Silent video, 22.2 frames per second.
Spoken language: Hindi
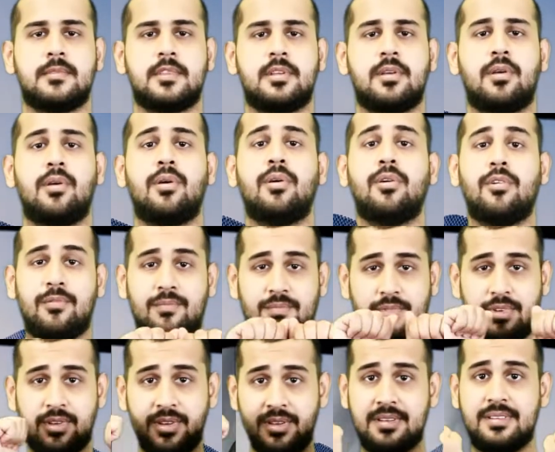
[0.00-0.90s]
महकमा
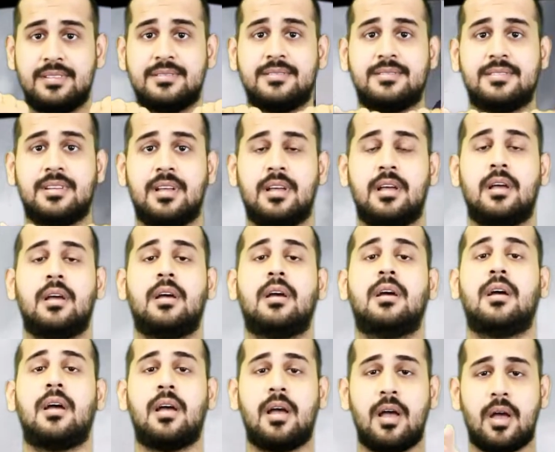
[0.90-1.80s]
मौसमियात के
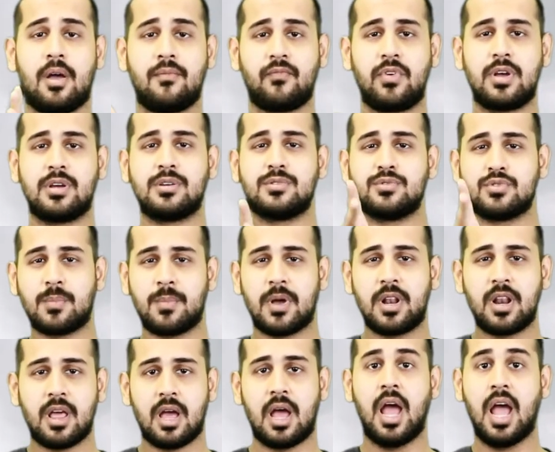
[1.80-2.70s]
मुताबिक
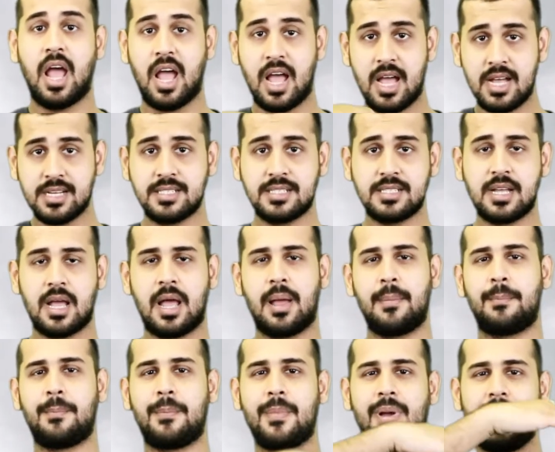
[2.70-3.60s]
आज बलाई
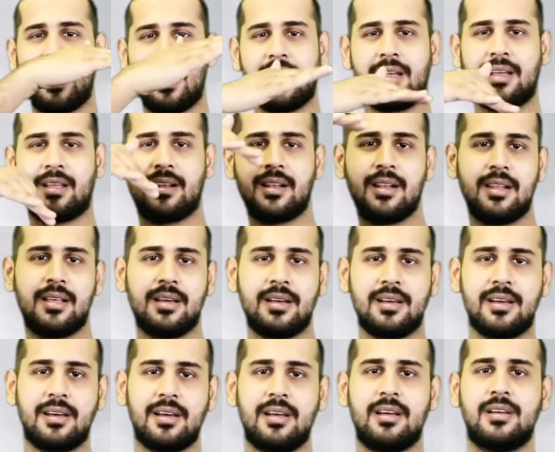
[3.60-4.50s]
खैबर पख्तूनख्वा
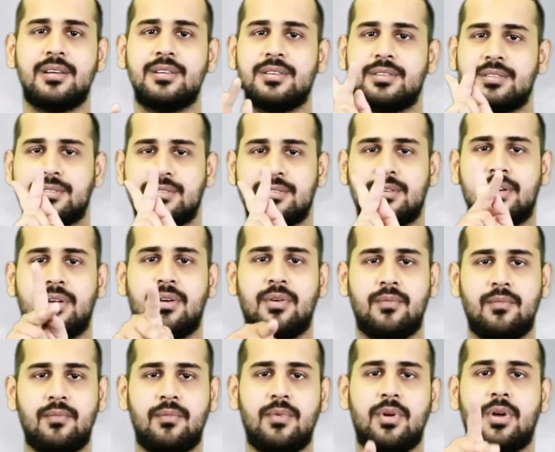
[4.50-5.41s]

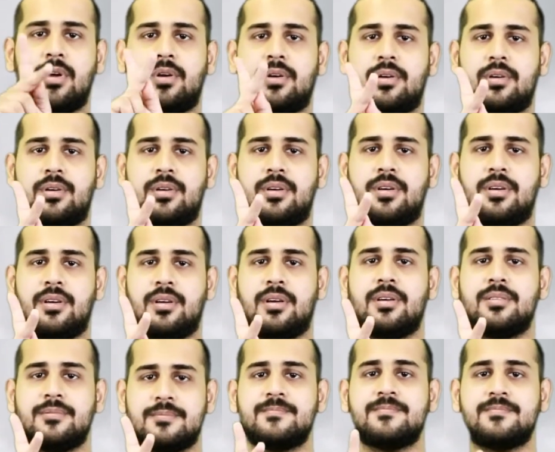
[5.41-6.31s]
सवात
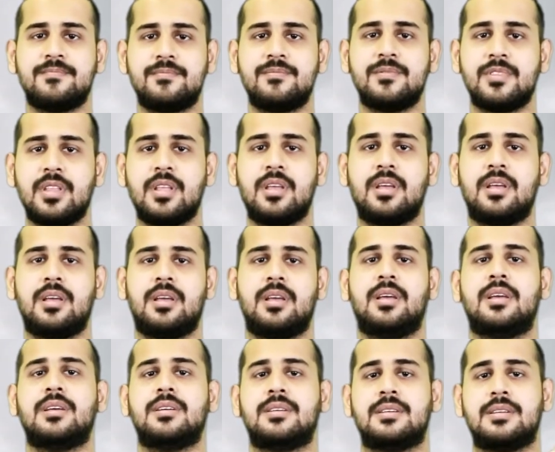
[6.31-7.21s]
कश्मीर और
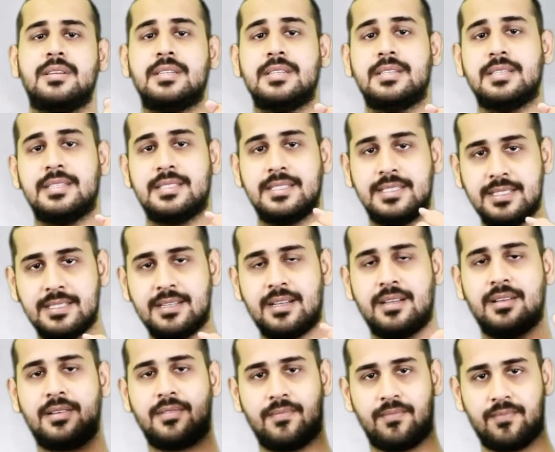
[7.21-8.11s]
गिलगित बल्तिस्तान
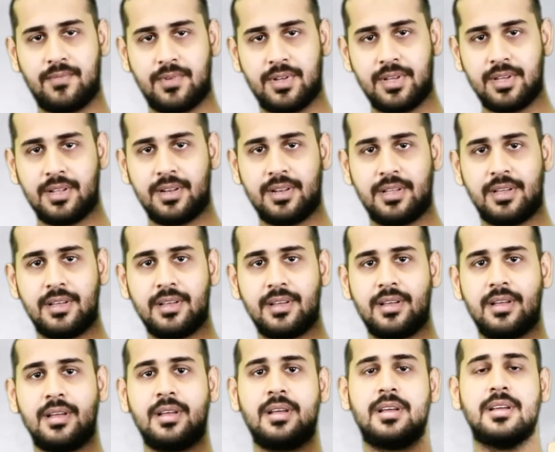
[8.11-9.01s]
में
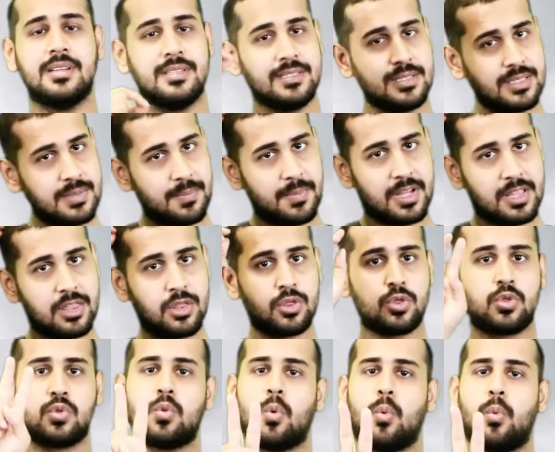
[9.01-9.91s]
तेज़ हवाओं के
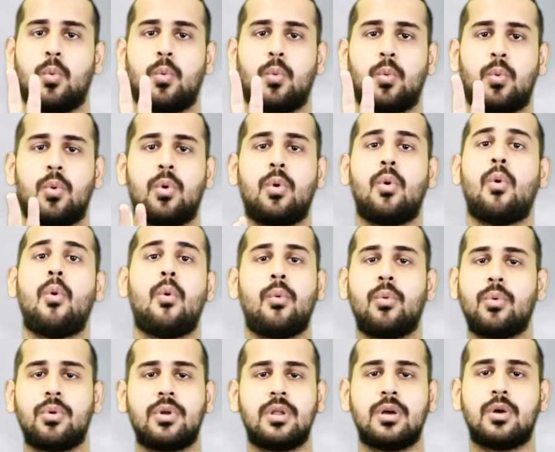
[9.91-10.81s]
साथ बारिश का
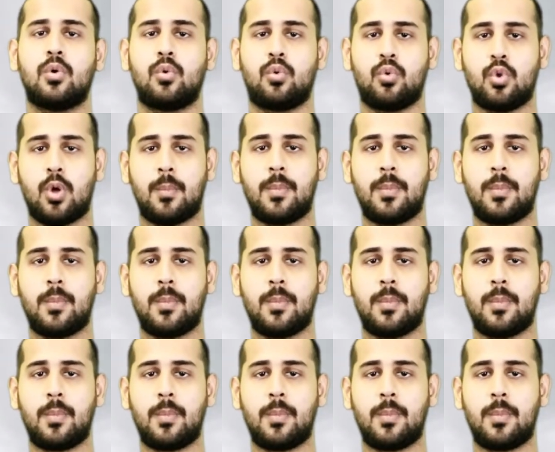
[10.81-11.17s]
इम्कान है